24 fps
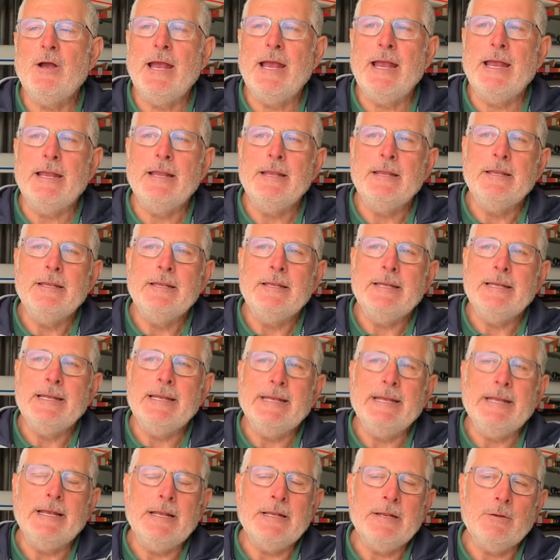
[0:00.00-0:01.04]
è,
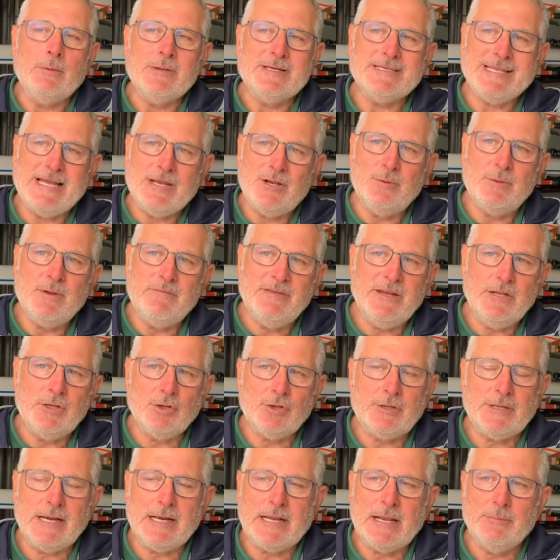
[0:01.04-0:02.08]
eh, quest'anno abbiamo vinto
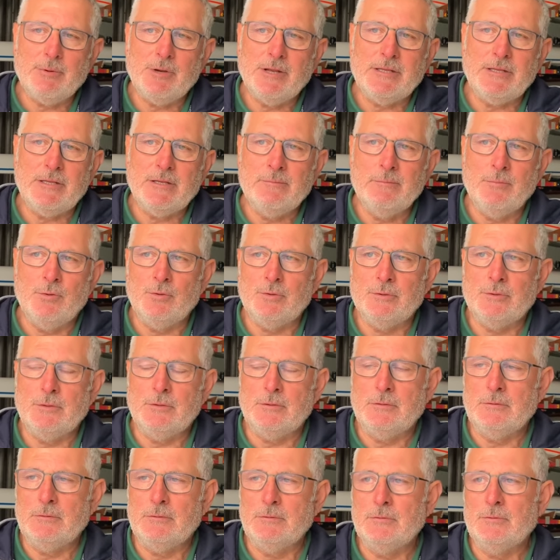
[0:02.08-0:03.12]
tre campionati del
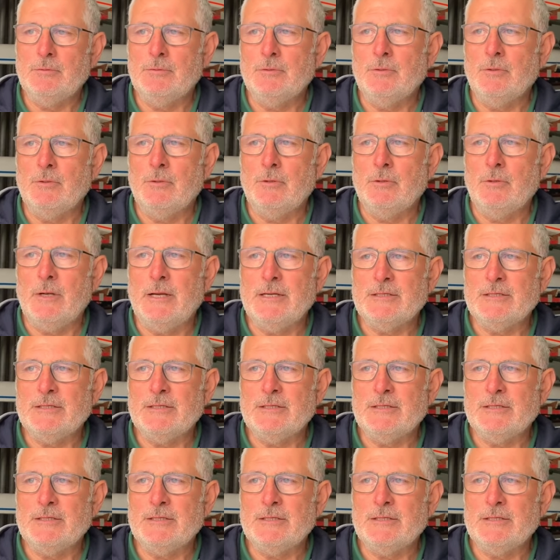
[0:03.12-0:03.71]
mondo, uno